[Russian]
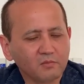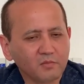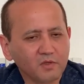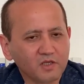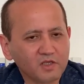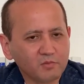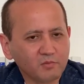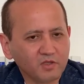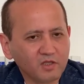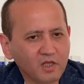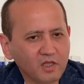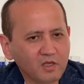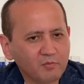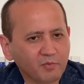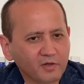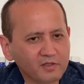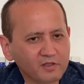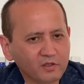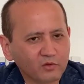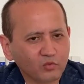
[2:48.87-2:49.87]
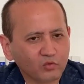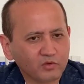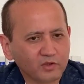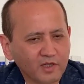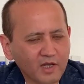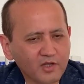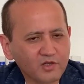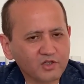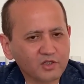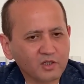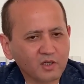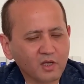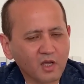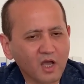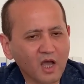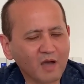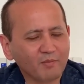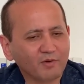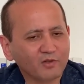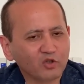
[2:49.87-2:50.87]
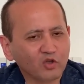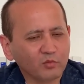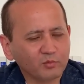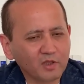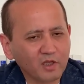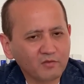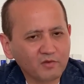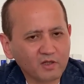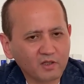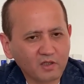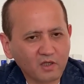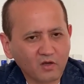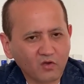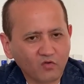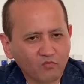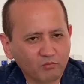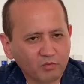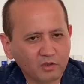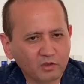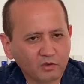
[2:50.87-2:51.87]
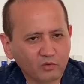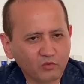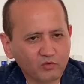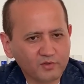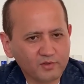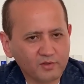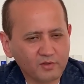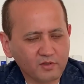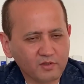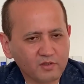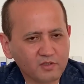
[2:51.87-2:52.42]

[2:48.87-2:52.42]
изменения произойдут раньше, а потом, наверное, в Беларуси.